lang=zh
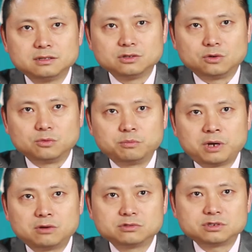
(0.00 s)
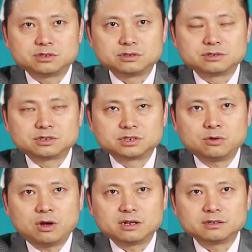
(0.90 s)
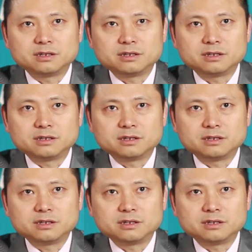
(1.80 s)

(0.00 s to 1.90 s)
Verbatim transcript: 有抛掷石块